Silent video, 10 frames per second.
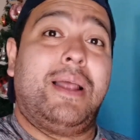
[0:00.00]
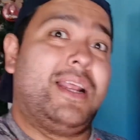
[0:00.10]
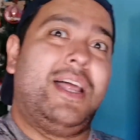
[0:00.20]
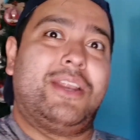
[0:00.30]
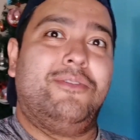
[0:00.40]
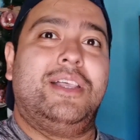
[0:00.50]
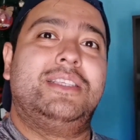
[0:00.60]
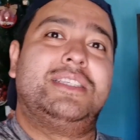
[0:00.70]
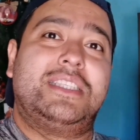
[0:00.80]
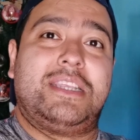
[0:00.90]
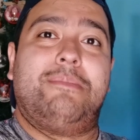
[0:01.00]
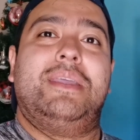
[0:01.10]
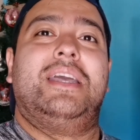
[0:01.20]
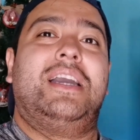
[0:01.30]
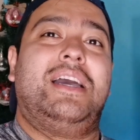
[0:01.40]
valga la redundancia, se
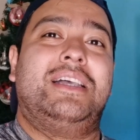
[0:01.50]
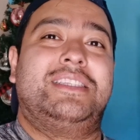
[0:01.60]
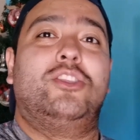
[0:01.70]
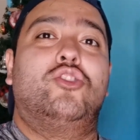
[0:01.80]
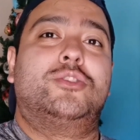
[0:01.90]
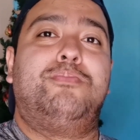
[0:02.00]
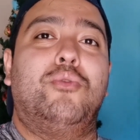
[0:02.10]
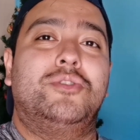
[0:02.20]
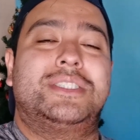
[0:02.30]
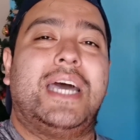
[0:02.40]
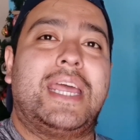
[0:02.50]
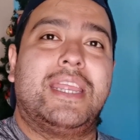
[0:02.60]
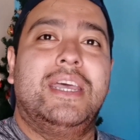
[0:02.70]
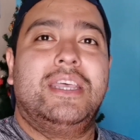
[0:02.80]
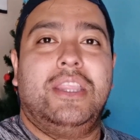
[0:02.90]
termina haciendo expulsar